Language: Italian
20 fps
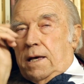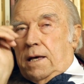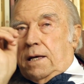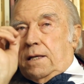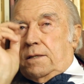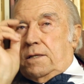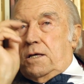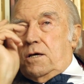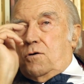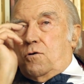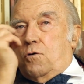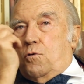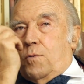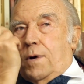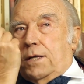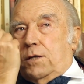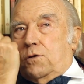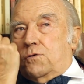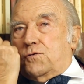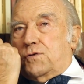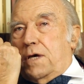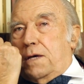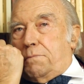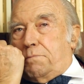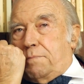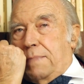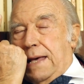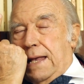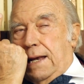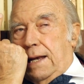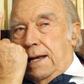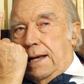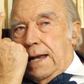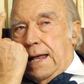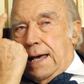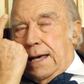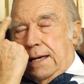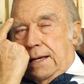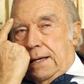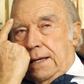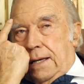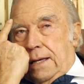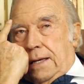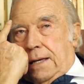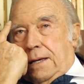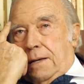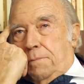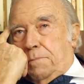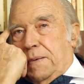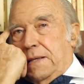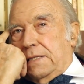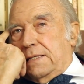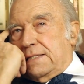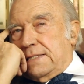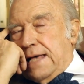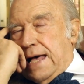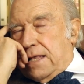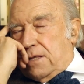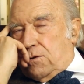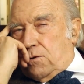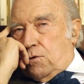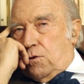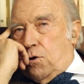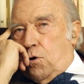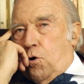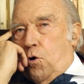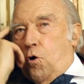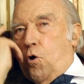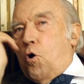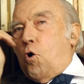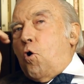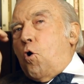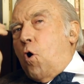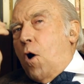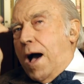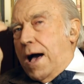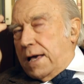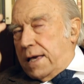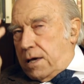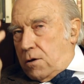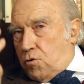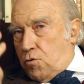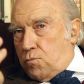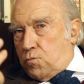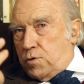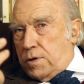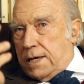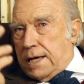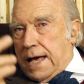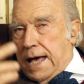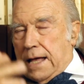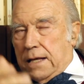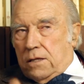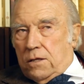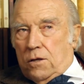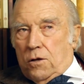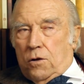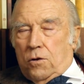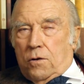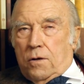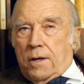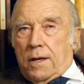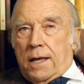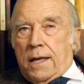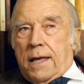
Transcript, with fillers: dico quanto sei bella pensando o anche comunicatelo